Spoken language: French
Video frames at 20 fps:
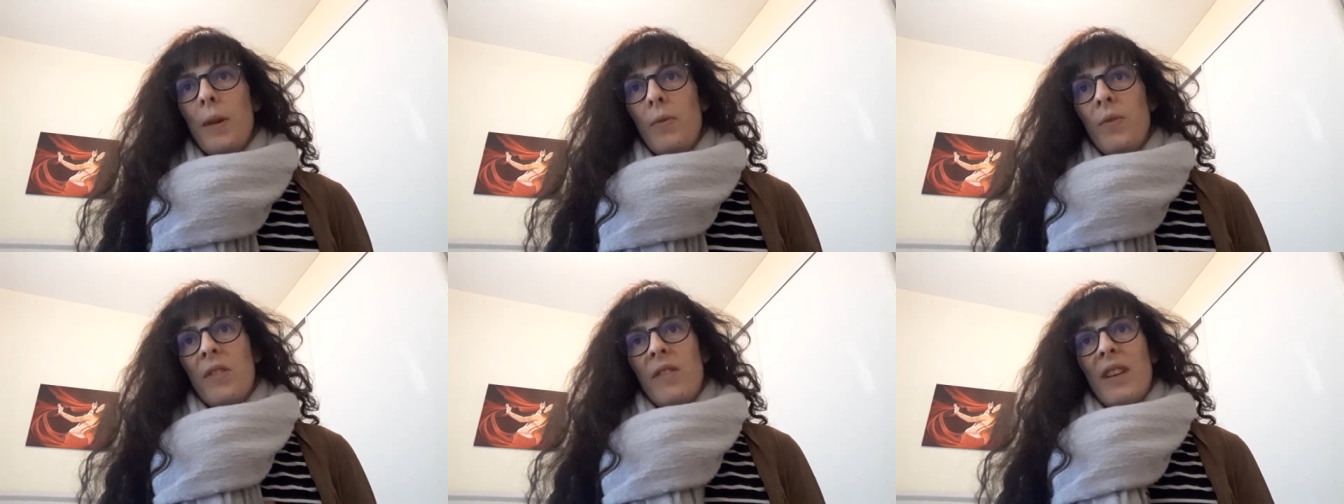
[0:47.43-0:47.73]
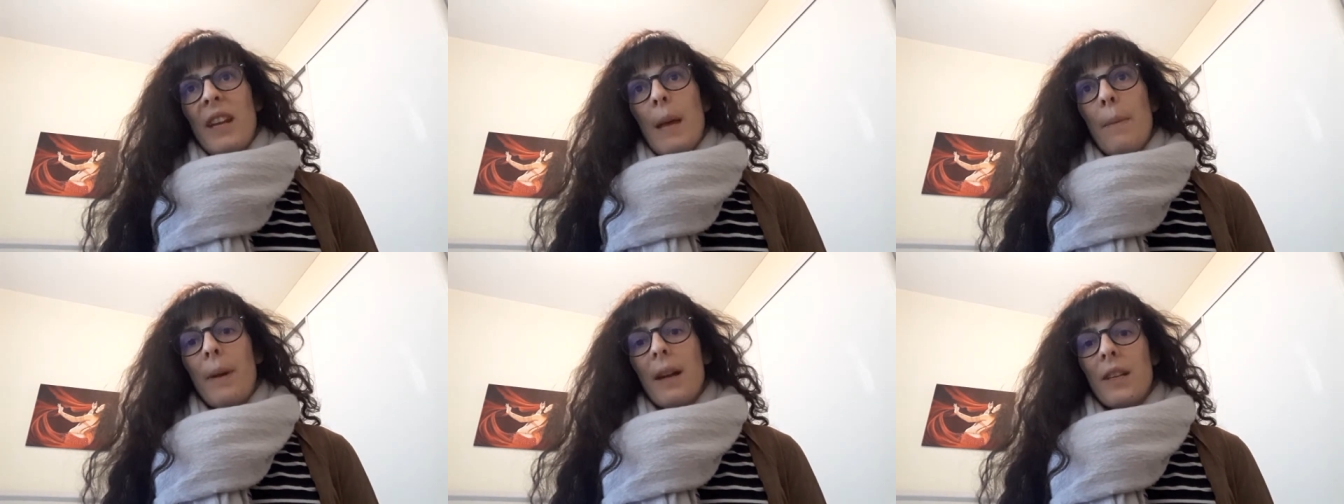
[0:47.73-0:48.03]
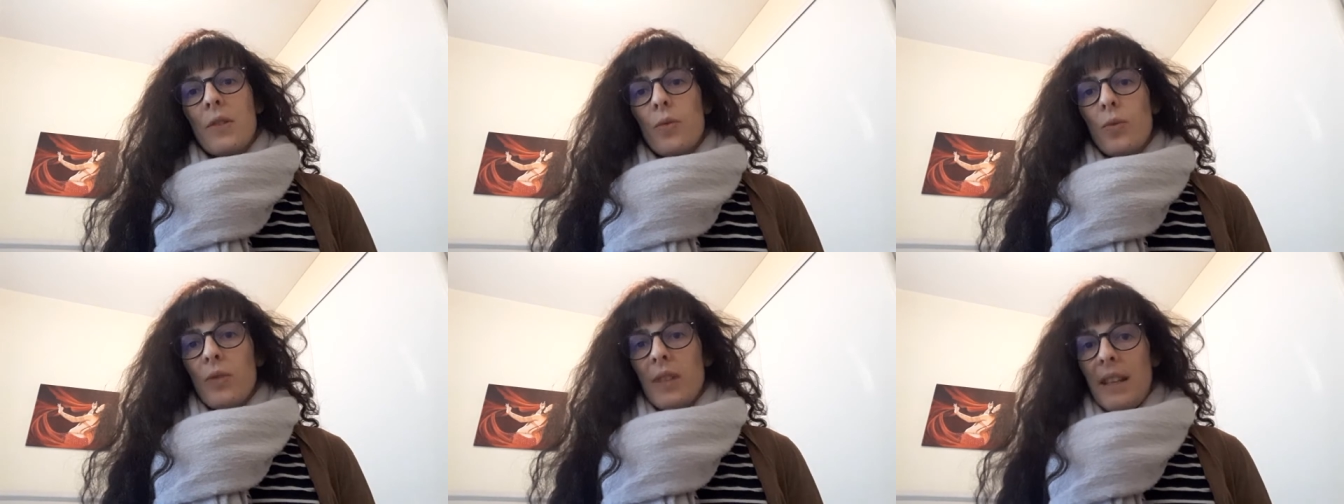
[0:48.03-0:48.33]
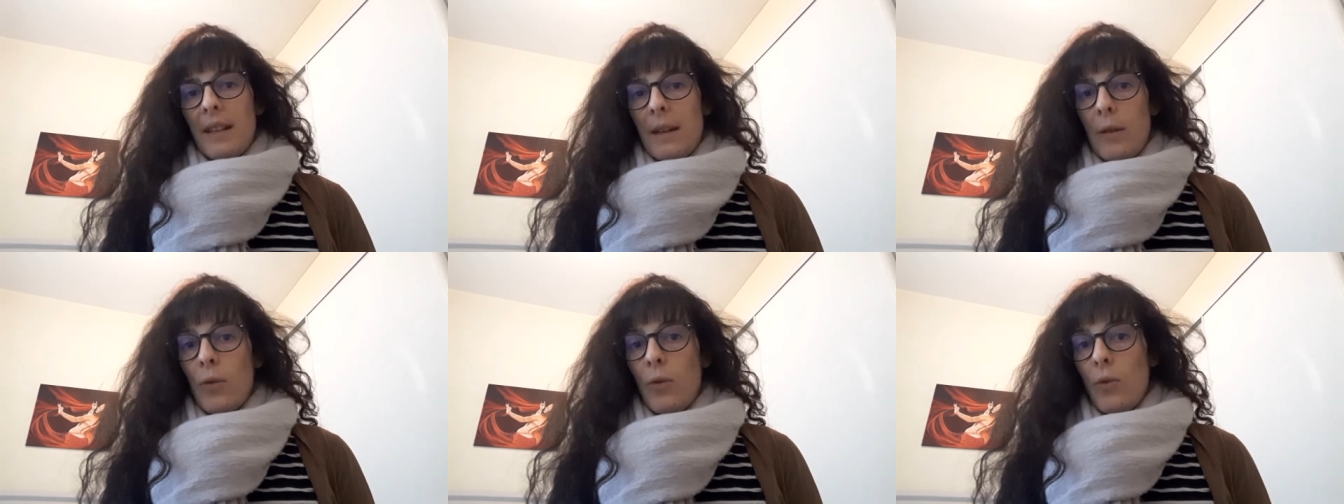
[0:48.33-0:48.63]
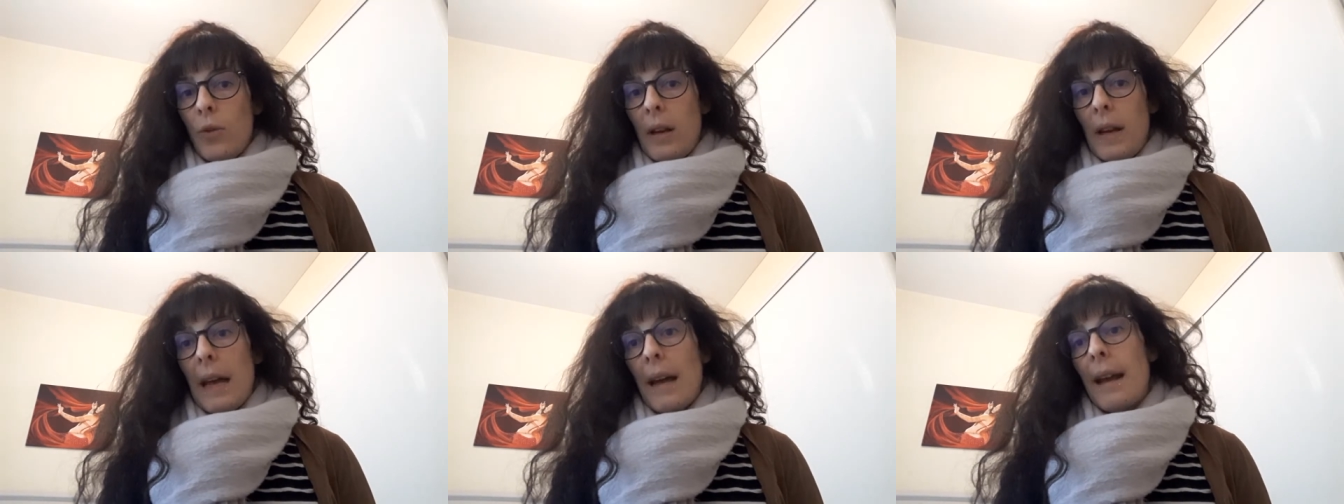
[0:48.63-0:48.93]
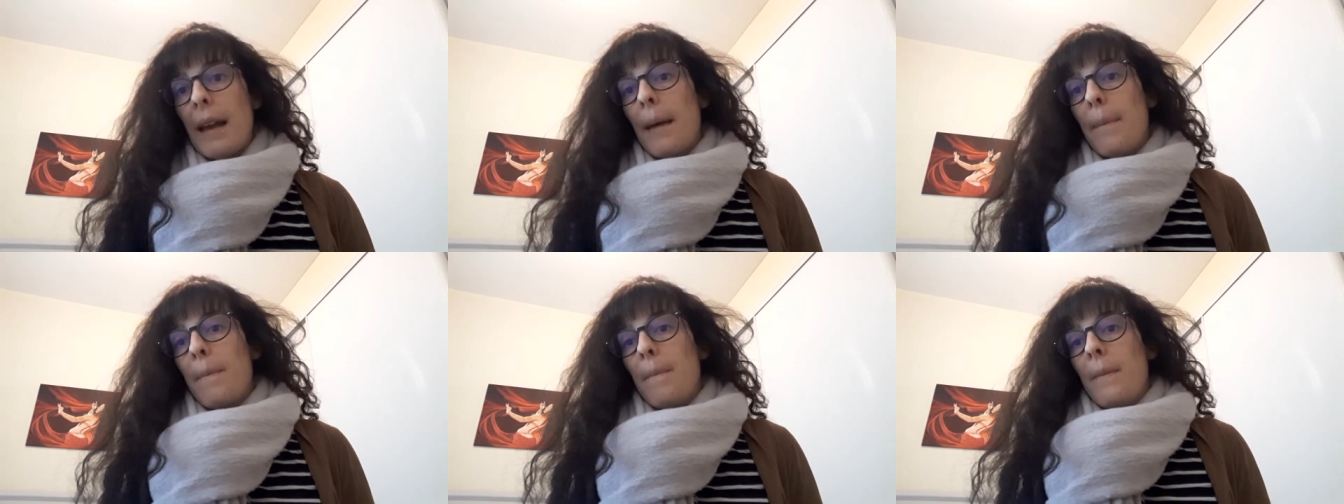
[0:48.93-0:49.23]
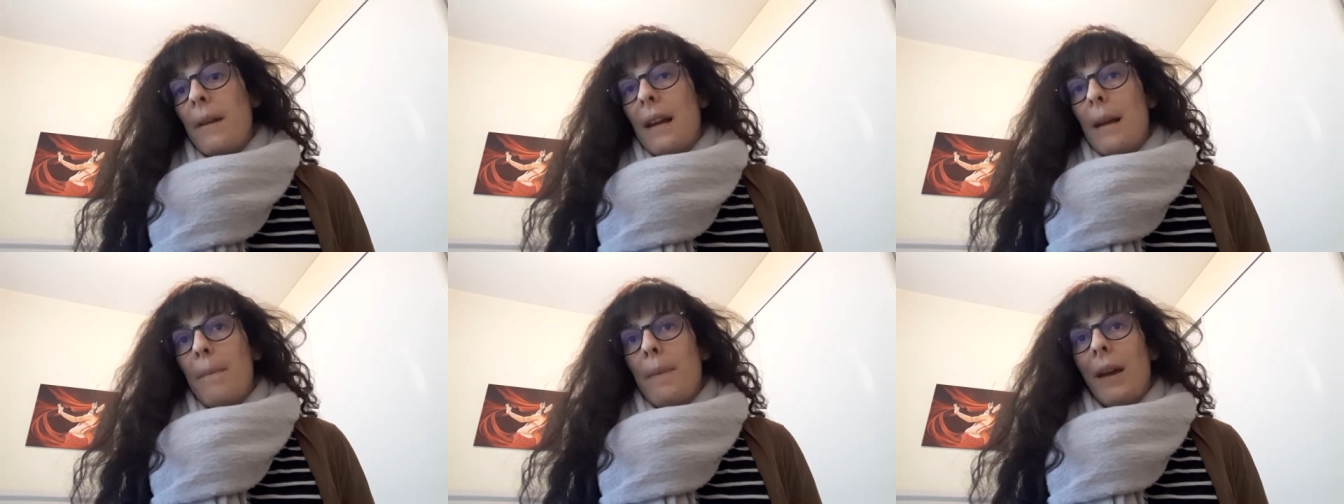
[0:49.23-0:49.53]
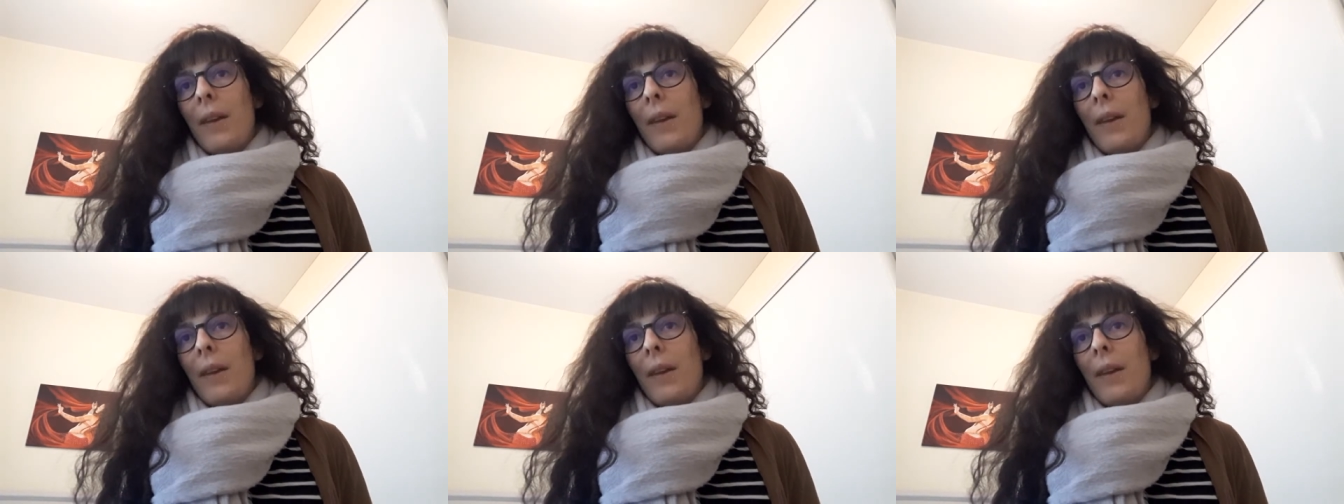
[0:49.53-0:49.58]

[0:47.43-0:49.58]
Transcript: et vous avez l'impression d'être la,